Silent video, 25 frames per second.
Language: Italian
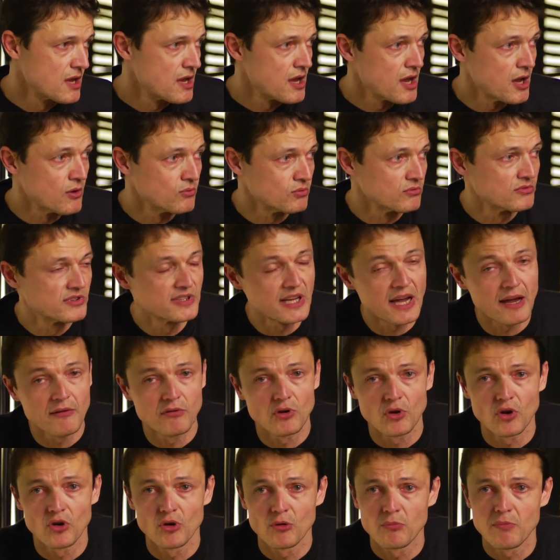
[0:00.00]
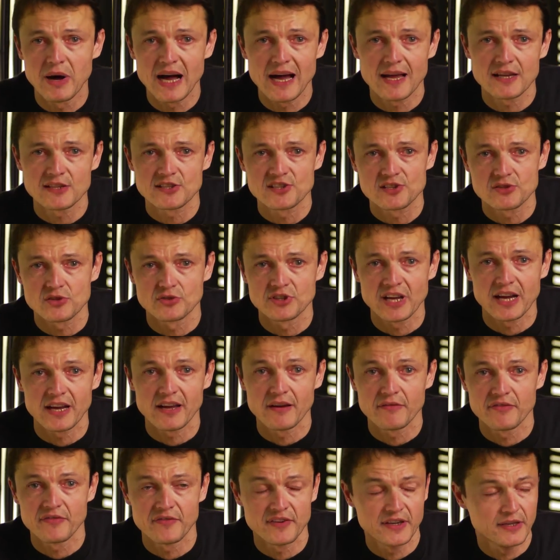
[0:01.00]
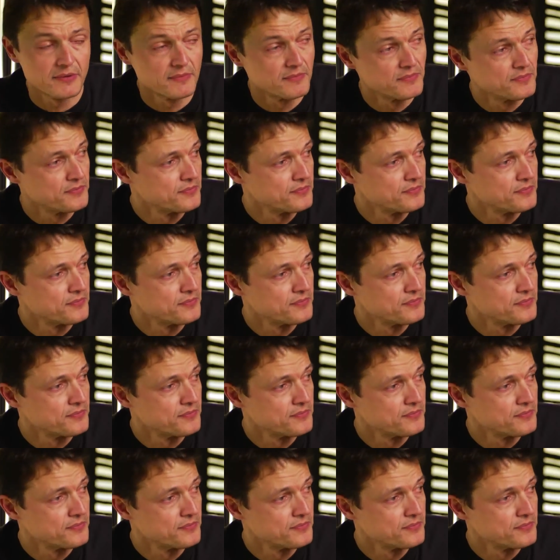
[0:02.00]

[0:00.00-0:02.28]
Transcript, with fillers: e un tavolo basso da caffè.